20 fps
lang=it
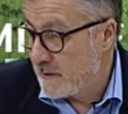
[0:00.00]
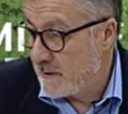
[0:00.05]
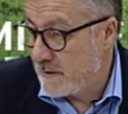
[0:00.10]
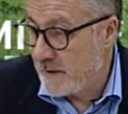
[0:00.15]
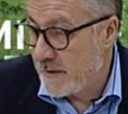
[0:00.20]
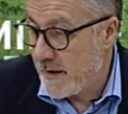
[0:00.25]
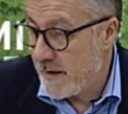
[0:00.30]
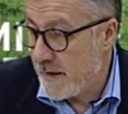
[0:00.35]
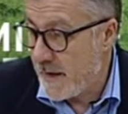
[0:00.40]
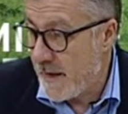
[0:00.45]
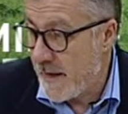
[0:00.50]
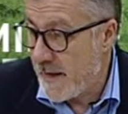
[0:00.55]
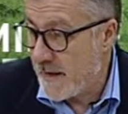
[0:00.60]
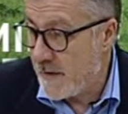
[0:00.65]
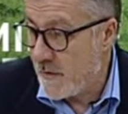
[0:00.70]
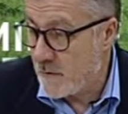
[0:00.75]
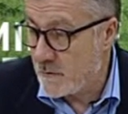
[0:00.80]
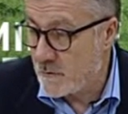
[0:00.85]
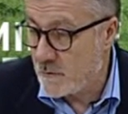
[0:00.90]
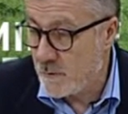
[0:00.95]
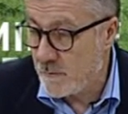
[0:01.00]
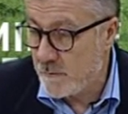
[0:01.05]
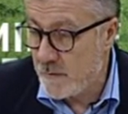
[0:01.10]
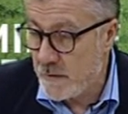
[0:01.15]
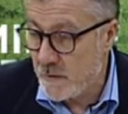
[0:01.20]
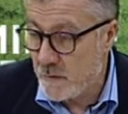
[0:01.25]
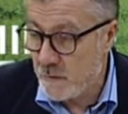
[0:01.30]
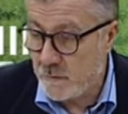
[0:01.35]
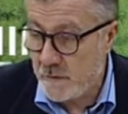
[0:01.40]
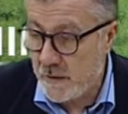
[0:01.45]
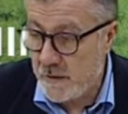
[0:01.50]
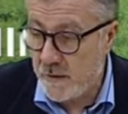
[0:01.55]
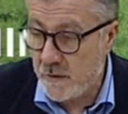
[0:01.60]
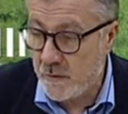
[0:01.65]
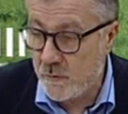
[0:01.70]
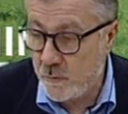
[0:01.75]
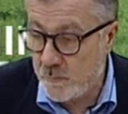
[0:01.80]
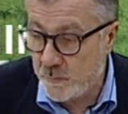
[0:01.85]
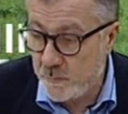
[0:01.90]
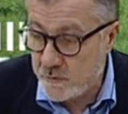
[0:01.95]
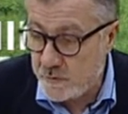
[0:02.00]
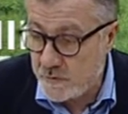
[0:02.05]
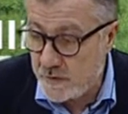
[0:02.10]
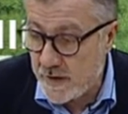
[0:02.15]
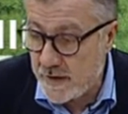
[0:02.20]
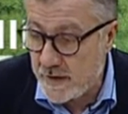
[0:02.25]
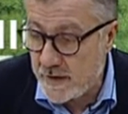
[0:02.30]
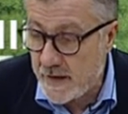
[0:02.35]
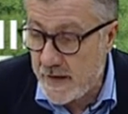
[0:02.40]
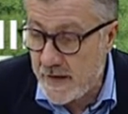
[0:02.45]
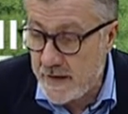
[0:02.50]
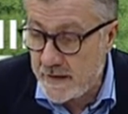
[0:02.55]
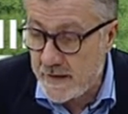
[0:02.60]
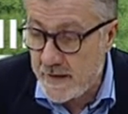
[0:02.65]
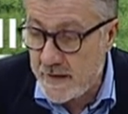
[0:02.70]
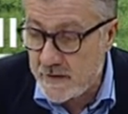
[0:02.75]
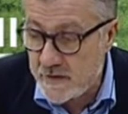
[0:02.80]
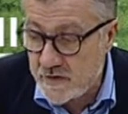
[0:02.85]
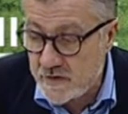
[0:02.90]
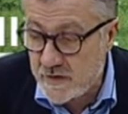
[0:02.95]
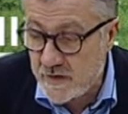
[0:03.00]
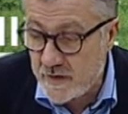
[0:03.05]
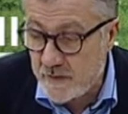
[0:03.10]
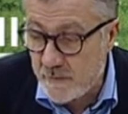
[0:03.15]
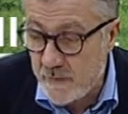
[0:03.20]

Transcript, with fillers: che è il nostro amico del gruppo Solani Runners,